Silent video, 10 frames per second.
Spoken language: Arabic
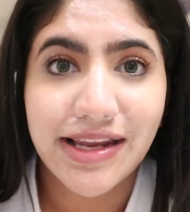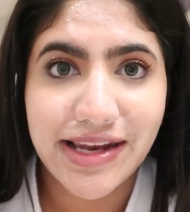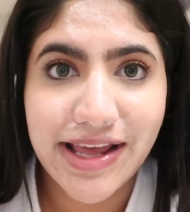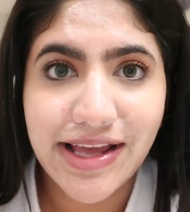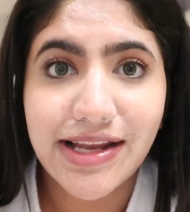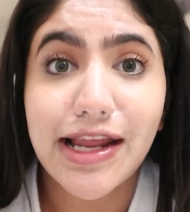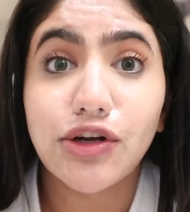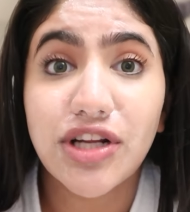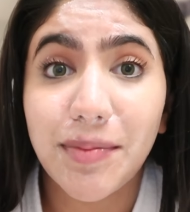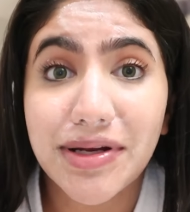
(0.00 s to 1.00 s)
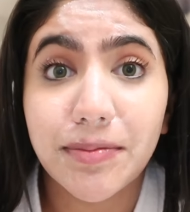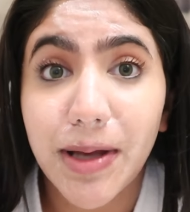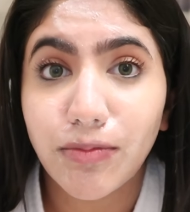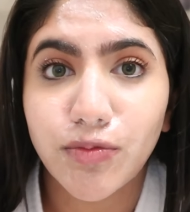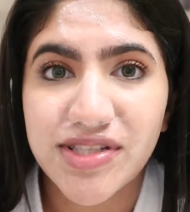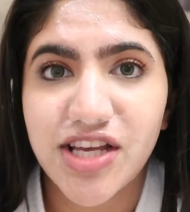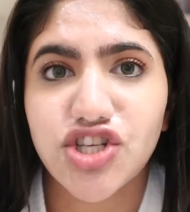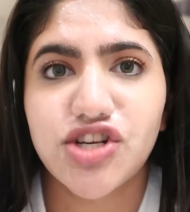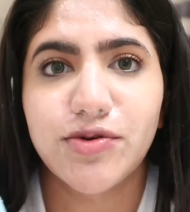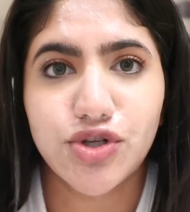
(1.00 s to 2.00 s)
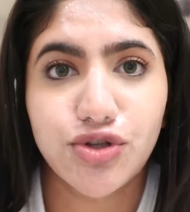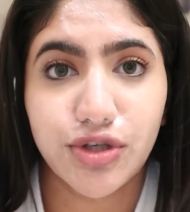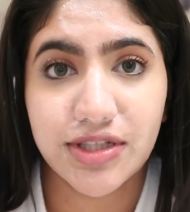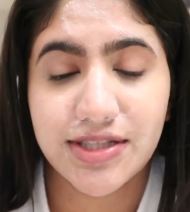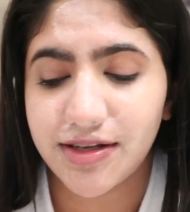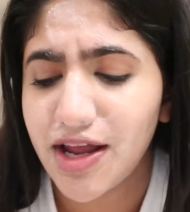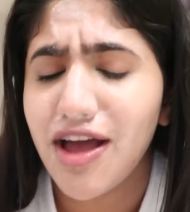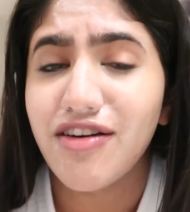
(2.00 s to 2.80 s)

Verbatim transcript: ليه لانه اليابانيين بيعملوا مساج لبشرتهم كثير